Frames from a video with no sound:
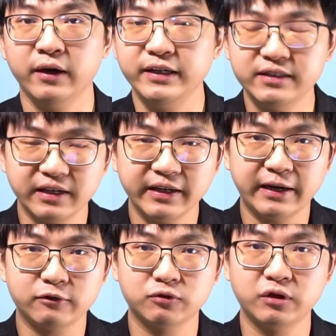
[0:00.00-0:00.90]
以赛
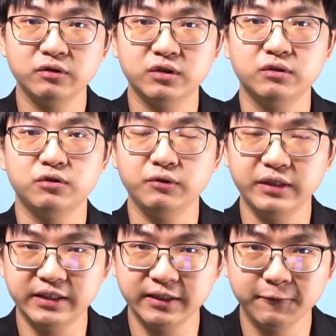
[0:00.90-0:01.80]
亚深知就
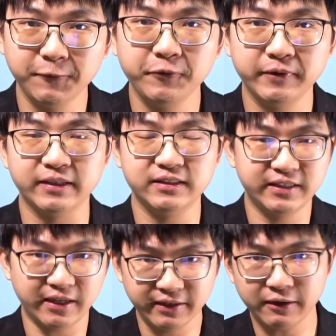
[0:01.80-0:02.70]
已经预言
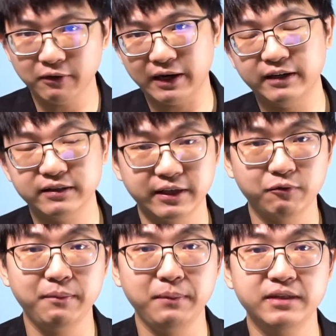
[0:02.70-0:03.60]
将要来的这
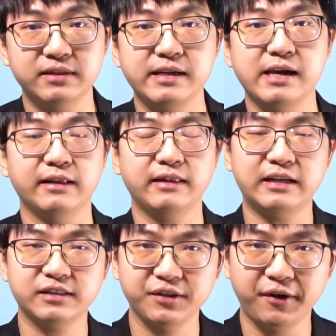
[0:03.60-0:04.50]
位弥赛亚，
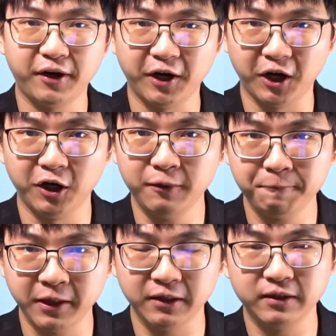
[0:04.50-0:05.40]
他是和
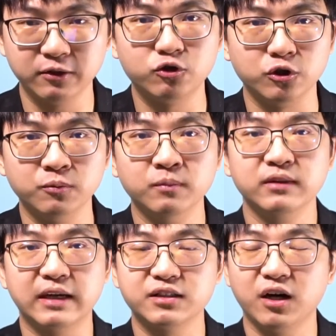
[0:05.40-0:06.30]
平的君，
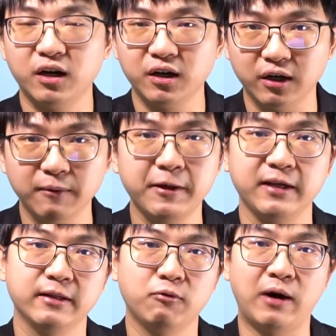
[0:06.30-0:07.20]
他是和
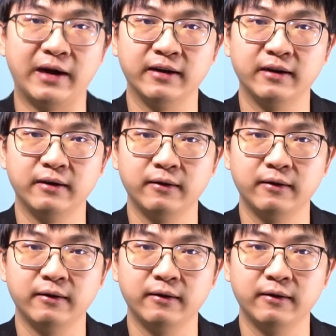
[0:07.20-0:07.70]
平的王。